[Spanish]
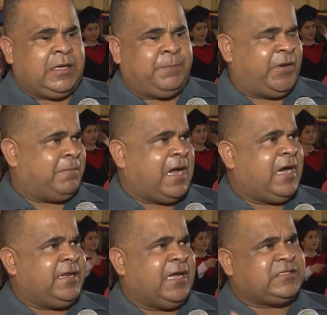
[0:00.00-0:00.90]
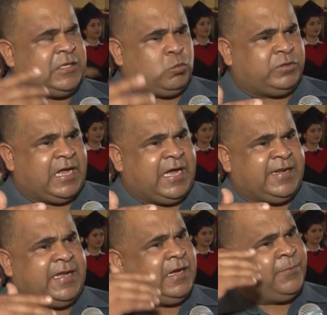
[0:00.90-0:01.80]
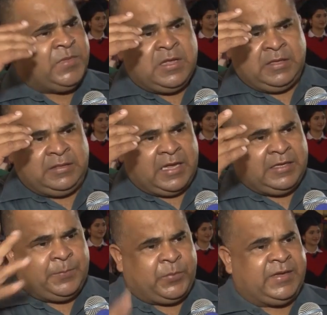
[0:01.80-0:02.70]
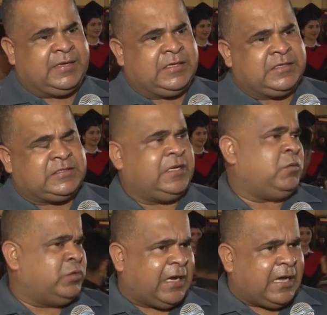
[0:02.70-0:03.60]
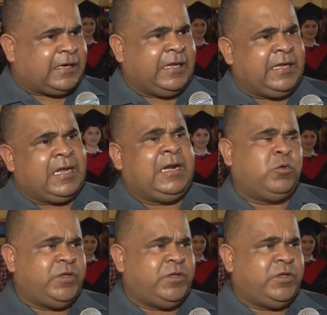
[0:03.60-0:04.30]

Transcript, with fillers: primaria, secundaria, de ahí pues una carrera, la